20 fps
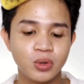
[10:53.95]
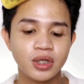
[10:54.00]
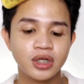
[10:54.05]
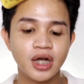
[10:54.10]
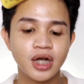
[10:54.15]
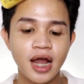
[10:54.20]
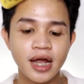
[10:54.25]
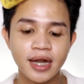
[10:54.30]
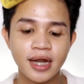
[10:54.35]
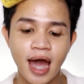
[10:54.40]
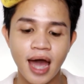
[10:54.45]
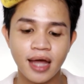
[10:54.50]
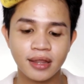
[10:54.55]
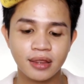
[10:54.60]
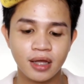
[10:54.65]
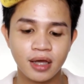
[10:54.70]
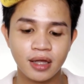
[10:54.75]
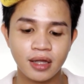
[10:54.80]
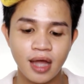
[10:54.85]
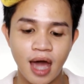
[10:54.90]
So, i-try
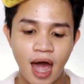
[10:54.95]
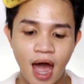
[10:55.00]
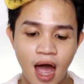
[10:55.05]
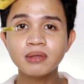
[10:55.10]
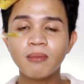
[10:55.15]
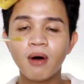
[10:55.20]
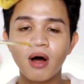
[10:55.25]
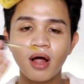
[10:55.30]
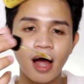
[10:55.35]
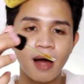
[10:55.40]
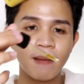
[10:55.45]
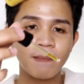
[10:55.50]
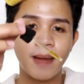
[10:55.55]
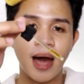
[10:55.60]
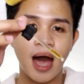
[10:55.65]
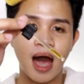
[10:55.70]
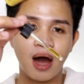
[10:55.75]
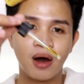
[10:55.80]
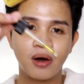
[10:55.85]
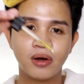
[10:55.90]
natin ha. Small
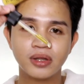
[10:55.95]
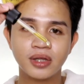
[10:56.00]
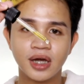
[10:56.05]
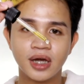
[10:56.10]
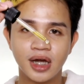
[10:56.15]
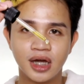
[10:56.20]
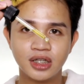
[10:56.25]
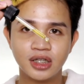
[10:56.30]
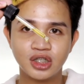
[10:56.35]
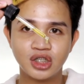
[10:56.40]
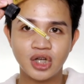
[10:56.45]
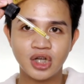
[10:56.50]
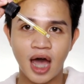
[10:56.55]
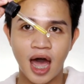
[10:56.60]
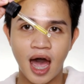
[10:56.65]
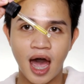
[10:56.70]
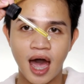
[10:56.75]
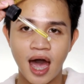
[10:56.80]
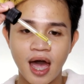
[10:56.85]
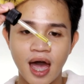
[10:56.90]
amount, ayan
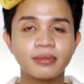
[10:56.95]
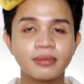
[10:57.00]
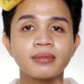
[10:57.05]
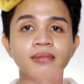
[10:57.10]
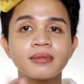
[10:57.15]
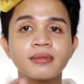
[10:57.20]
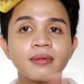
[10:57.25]
siya.